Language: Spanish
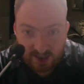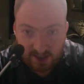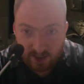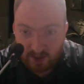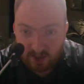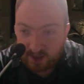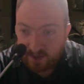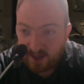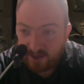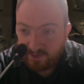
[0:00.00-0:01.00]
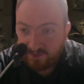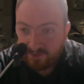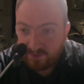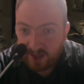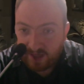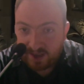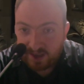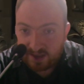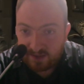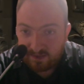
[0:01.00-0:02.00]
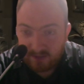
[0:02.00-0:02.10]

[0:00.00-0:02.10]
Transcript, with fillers: cazador de la TVA, es